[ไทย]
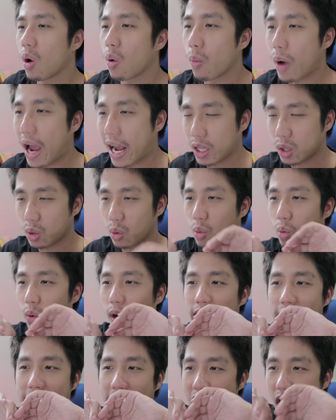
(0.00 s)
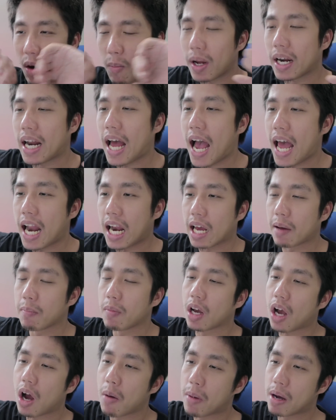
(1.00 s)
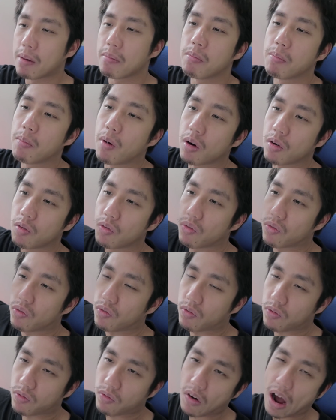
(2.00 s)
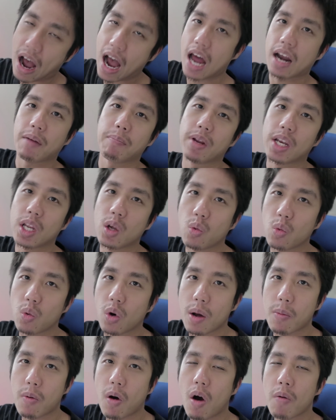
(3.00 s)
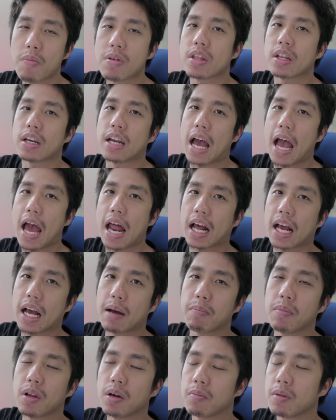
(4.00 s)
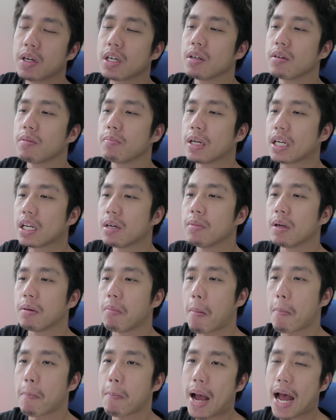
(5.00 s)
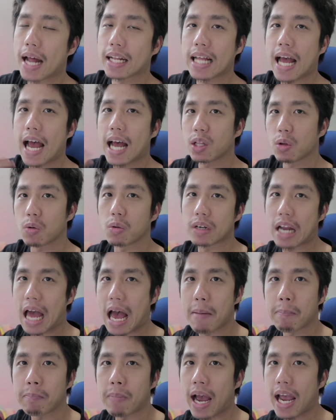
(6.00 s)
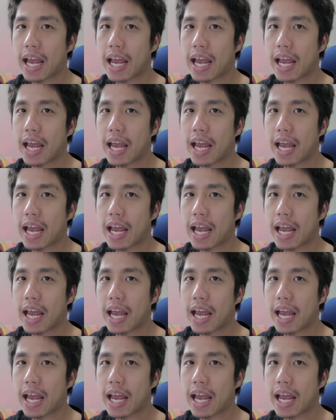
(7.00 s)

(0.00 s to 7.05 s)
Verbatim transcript: แหวกถุงขยะออกมาได้นะครับแล้วก็เอาไม้บอลฟาดไปที่หัวพ่อปริศนานะครับแล้วมันก็เหมือนแบบพลาดท่าตกน้ำ